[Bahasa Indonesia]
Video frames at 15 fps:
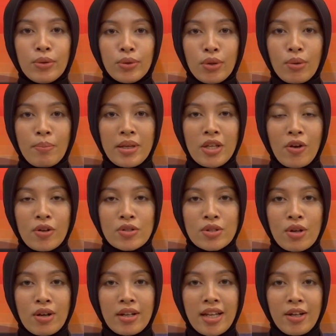untuk
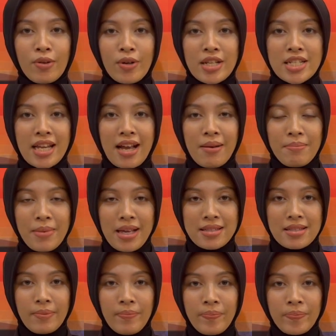menyongsong Indonesia
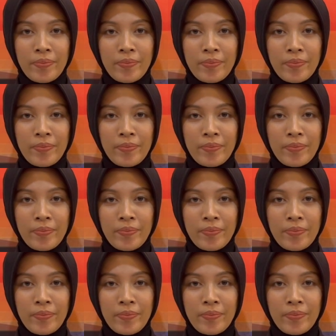emas.